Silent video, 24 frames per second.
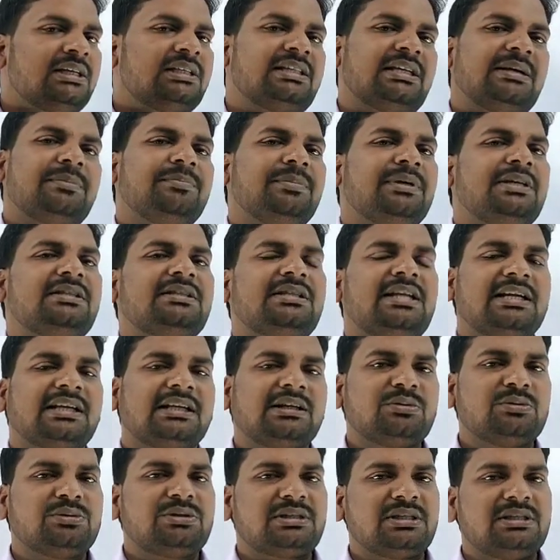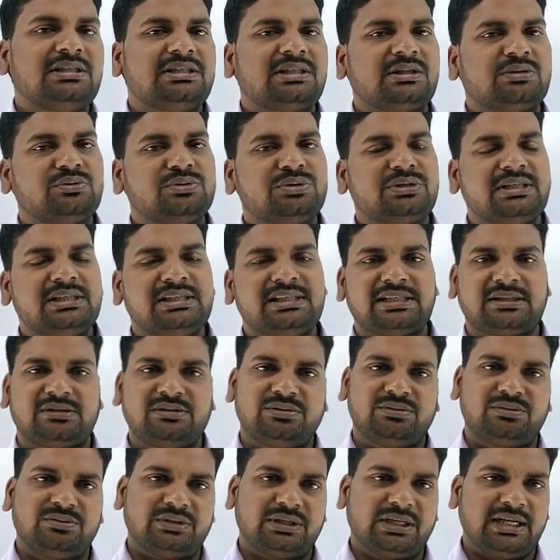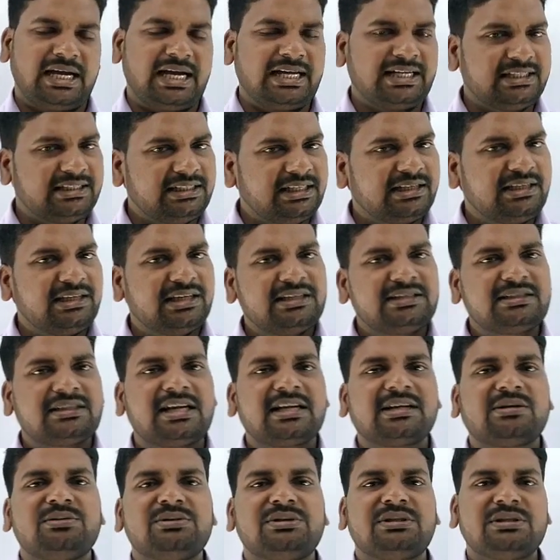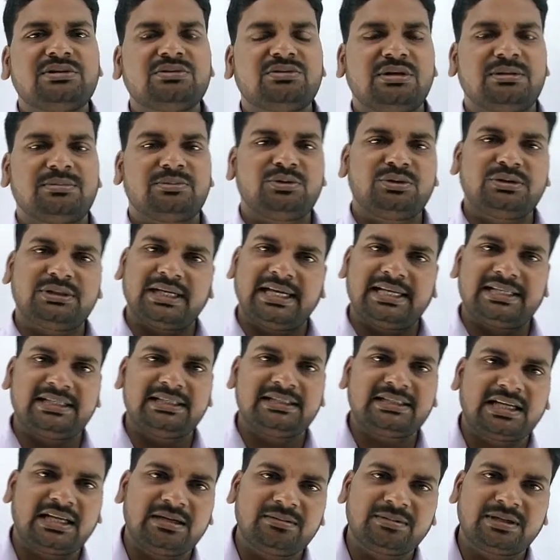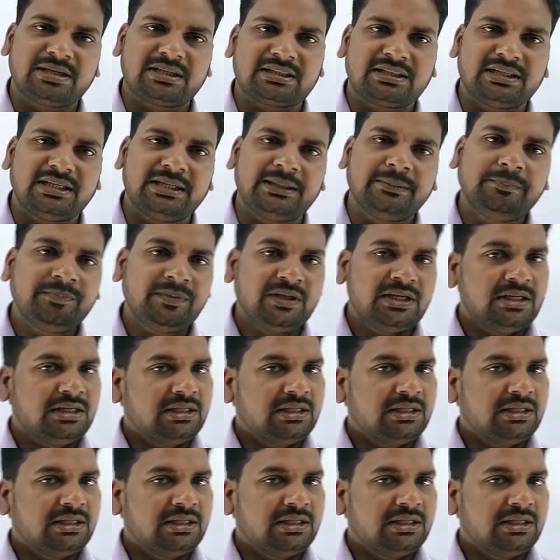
सब में इस तरह के क्वेश्चन जरूर से ज़रूर होंगे आइए देखिए इस तरह के क्वेश्चन को हम लोग कैसे सॉल्व करते हैं